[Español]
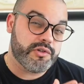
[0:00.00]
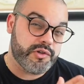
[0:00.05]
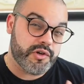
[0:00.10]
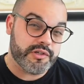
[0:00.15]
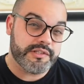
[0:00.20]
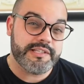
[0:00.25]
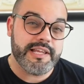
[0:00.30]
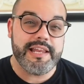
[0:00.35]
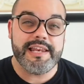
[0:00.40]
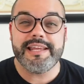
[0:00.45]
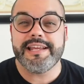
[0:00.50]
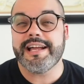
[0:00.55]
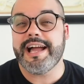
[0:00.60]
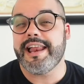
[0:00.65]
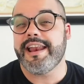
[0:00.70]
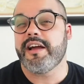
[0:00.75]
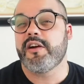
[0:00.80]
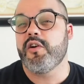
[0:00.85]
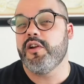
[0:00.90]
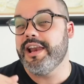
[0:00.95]
short selling,
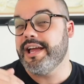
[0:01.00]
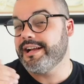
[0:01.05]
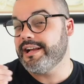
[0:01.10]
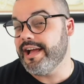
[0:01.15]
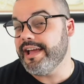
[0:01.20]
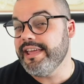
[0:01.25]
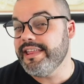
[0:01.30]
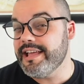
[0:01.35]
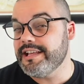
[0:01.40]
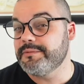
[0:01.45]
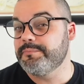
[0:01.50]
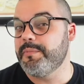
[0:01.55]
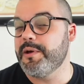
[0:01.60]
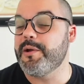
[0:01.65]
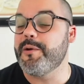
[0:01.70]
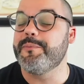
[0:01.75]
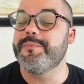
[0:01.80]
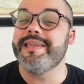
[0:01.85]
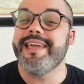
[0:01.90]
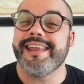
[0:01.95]
ganas con las caídas,
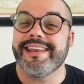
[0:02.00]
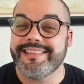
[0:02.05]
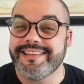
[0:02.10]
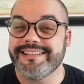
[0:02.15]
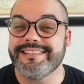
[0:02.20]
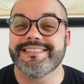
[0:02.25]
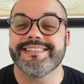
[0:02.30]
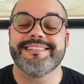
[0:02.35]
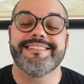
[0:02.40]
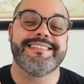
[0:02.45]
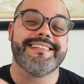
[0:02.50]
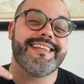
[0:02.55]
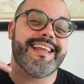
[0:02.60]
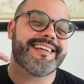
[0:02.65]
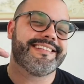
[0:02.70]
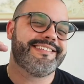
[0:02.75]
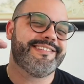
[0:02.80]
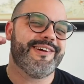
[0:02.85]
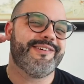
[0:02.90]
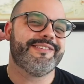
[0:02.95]
pero pierdes si la
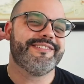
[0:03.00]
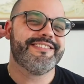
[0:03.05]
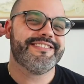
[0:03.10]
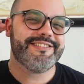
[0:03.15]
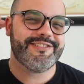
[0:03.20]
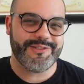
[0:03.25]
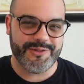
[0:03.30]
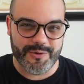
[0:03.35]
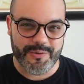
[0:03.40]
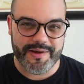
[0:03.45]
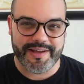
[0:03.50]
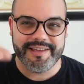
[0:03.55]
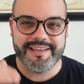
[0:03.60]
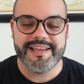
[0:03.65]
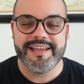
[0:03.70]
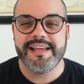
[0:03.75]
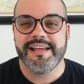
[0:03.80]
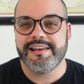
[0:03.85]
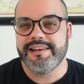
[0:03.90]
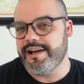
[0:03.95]
acción sube.
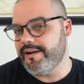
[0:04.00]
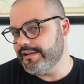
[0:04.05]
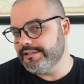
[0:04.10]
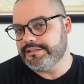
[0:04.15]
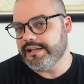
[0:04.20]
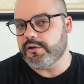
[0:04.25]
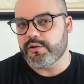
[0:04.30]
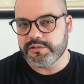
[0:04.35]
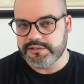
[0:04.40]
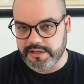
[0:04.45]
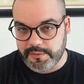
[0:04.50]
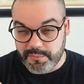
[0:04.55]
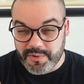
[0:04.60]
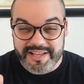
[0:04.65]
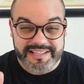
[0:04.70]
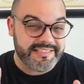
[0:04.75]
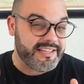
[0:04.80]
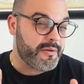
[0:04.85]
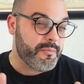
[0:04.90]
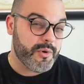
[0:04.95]
La venta corta
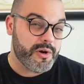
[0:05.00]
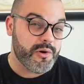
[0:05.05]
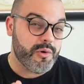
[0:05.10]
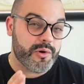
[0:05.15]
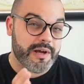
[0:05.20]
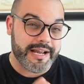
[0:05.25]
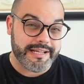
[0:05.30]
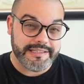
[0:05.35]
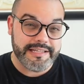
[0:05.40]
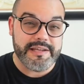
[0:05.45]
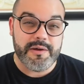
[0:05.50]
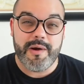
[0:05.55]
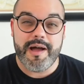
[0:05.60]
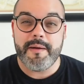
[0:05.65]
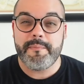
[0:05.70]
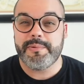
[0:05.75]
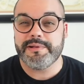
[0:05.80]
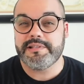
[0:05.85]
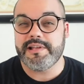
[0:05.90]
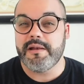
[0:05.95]
puede ser muy lucrativa,
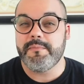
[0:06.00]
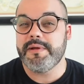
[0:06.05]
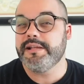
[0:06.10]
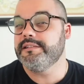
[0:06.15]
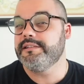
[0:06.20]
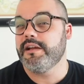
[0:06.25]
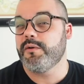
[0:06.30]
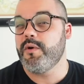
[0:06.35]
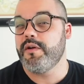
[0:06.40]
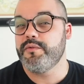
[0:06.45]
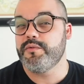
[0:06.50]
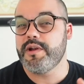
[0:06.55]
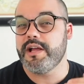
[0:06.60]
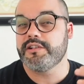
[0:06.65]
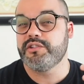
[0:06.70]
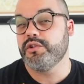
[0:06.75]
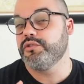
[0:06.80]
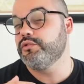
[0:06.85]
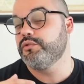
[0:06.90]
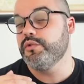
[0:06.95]
especialmente cuando una
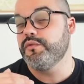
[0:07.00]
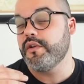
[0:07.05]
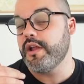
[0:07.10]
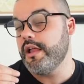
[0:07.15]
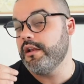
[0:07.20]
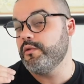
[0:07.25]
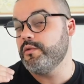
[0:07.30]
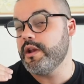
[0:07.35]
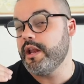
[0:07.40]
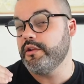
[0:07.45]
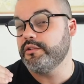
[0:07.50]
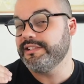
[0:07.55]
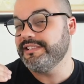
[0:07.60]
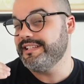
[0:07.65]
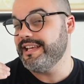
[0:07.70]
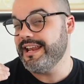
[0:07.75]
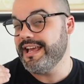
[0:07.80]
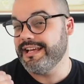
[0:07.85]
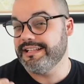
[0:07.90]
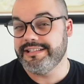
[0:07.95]
acción sufre de alguna
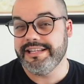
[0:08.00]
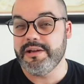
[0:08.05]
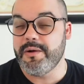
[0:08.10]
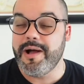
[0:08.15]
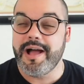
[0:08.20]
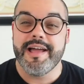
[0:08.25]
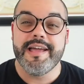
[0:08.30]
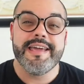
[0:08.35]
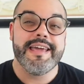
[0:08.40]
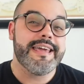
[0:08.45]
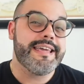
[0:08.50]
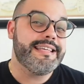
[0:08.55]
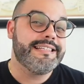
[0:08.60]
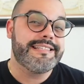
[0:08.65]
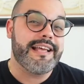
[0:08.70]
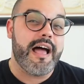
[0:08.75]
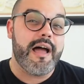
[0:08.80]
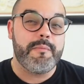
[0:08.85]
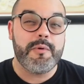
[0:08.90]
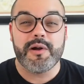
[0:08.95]
noticia negativa y
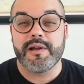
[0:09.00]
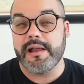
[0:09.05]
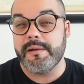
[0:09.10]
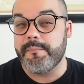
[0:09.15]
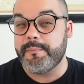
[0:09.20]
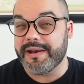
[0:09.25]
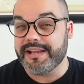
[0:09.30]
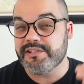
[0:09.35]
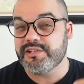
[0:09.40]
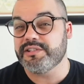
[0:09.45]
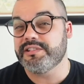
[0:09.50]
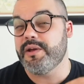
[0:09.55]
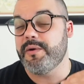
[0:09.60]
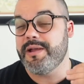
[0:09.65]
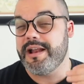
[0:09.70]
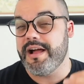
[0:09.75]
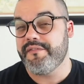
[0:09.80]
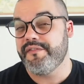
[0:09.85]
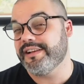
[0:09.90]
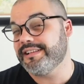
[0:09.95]
sabemos que el precio se
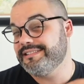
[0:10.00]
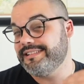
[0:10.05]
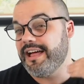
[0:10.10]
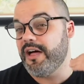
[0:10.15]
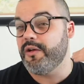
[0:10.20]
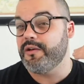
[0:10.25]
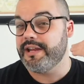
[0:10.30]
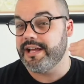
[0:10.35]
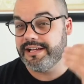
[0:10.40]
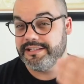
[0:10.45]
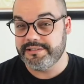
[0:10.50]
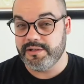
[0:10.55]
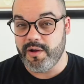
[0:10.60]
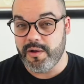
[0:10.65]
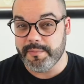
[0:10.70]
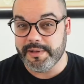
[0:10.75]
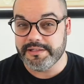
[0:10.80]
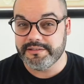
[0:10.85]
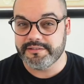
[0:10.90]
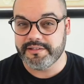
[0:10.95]
verá afectado
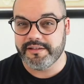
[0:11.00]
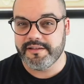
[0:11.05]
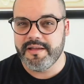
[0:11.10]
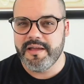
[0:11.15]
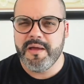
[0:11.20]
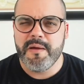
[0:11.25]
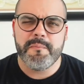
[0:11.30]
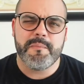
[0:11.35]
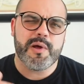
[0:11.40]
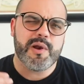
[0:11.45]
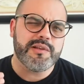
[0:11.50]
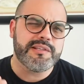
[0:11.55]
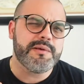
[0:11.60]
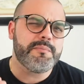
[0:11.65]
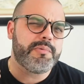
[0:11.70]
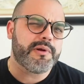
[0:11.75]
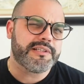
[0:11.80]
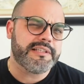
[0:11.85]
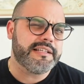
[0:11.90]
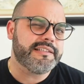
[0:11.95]
negativamente. Pero es
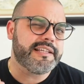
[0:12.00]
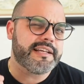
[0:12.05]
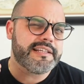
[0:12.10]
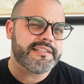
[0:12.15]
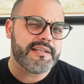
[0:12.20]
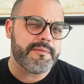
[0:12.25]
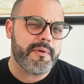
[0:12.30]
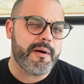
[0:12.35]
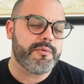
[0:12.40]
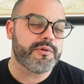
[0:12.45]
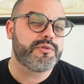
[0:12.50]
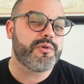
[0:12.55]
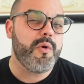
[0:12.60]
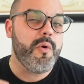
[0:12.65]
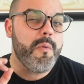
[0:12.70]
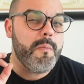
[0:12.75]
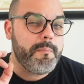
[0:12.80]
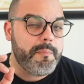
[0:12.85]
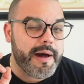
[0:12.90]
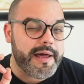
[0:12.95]
importante que sepamos
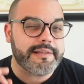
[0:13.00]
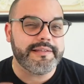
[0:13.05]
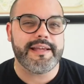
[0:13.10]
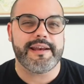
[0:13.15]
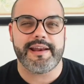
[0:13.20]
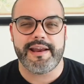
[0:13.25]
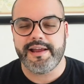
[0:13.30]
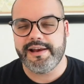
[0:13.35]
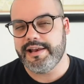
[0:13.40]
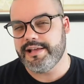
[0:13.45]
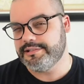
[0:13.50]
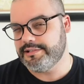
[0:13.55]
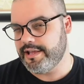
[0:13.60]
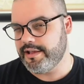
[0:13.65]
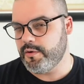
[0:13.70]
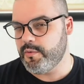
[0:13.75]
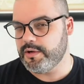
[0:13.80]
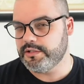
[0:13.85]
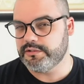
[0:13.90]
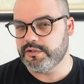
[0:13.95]
un par de reglas
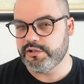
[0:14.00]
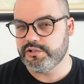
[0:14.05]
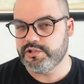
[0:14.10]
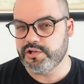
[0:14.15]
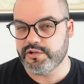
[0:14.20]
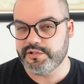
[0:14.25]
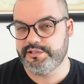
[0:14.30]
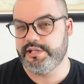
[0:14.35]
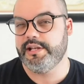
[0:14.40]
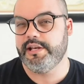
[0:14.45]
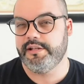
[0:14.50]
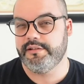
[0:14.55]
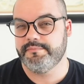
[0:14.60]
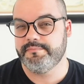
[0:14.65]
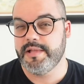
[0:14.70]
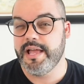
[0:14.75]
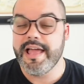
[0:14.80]
en cuanto al short selling.